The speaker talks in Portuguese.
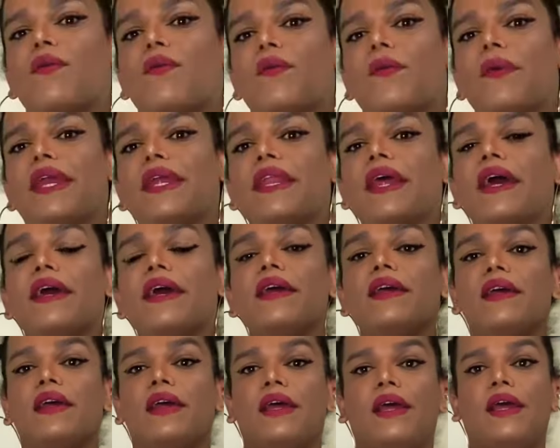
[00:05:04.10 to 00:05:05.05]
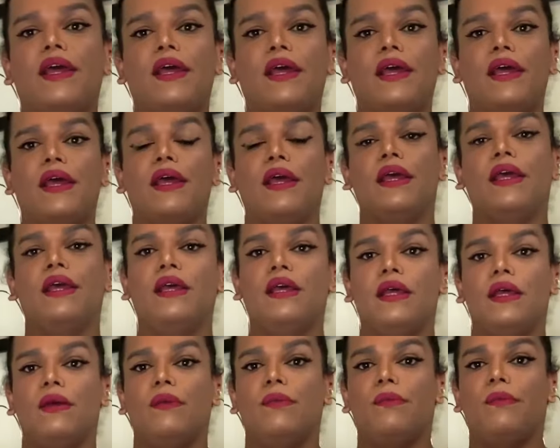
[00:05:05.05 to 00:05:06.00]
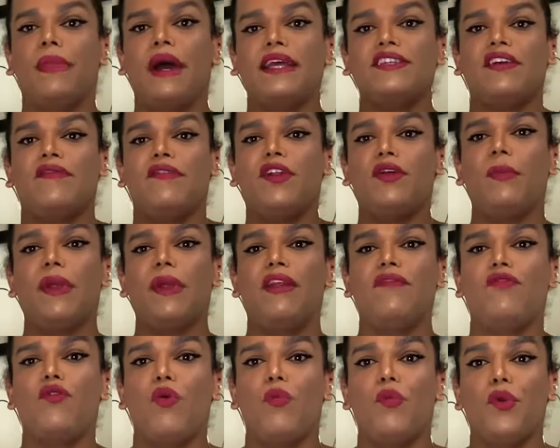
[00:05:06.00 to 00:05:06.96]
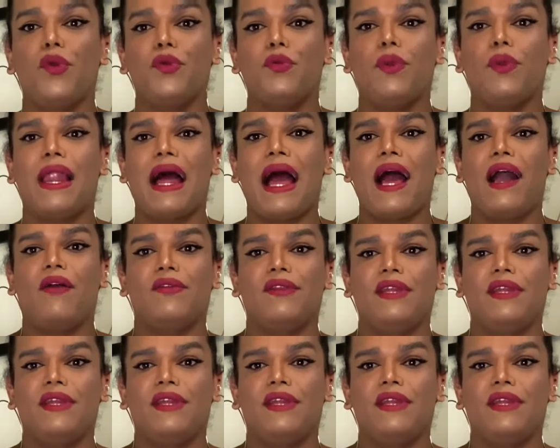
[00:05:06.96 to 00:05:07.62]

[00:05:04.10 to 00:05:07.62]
ruim, né? Mas tá vendo como ela ficou muito larga?